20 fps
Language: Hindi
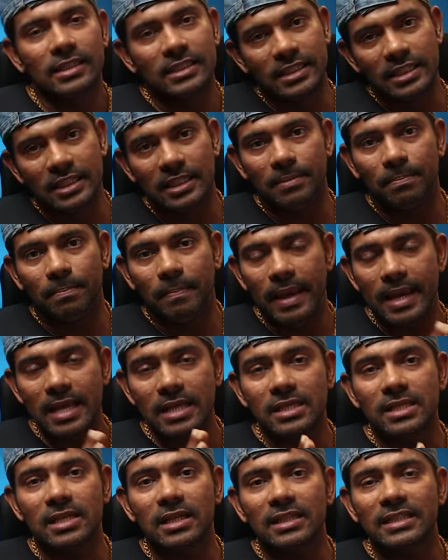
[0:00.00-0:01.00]
जी
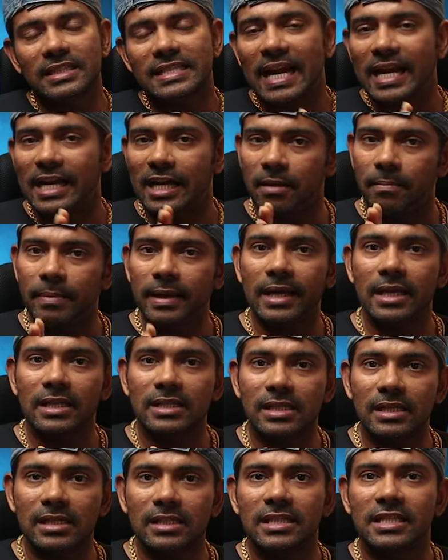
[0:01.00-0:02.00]
बेस्ड ऑन साइंटिफिक
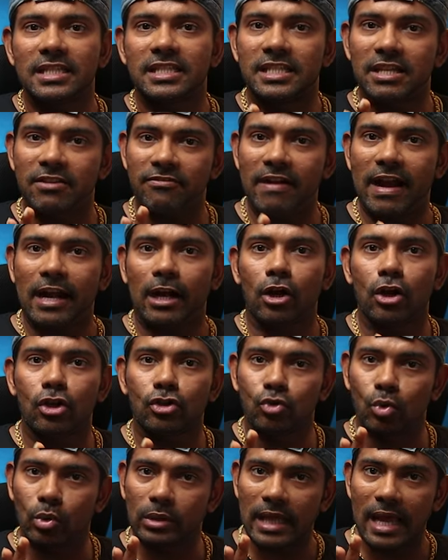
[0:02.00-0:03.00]
रिसर्च इससे फैट
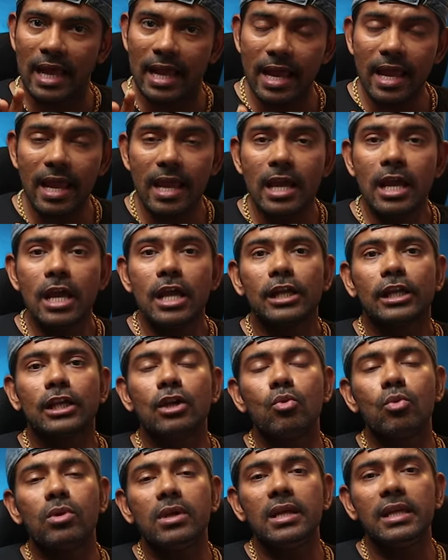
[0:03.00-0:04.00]
लॉस होता है
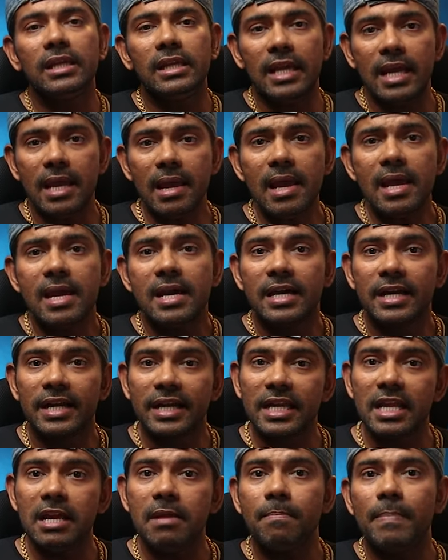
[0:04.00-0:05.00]
क्योंकि ये
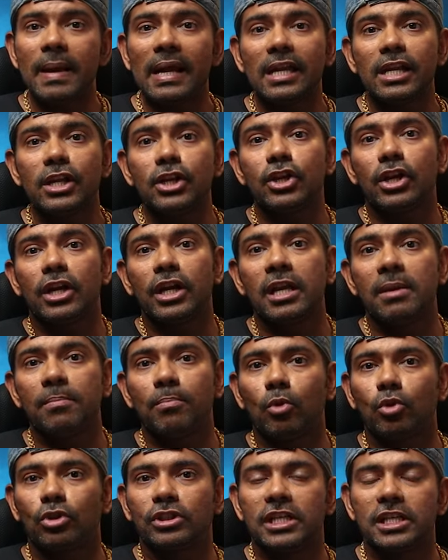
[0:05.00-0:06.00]
रीपैटिशनिंग
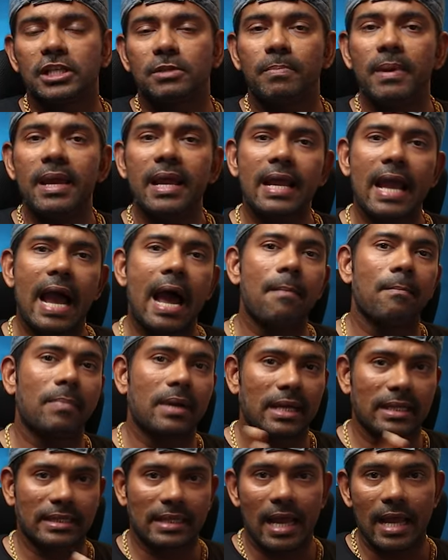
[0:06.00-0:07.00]
प्रोसेस पे काम
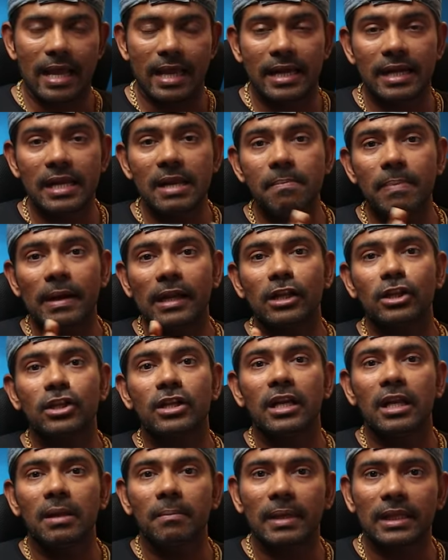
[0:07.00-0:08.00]
करता है
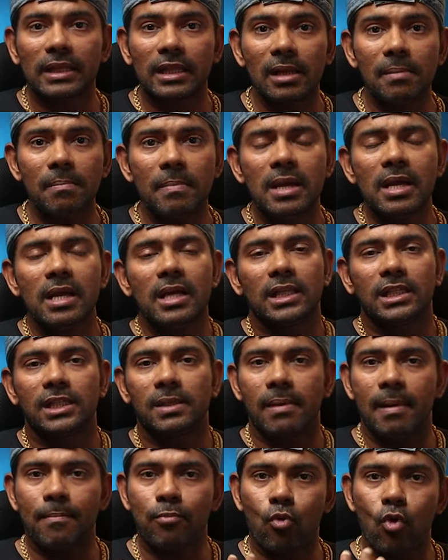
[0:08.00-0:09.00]
रीपैटिशनिंग मतलब
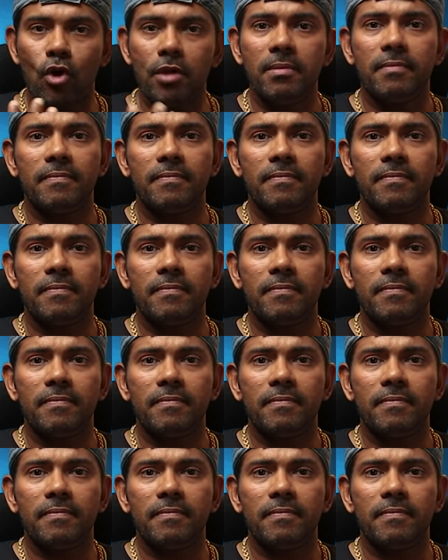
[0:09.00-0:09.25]
जब आप कोई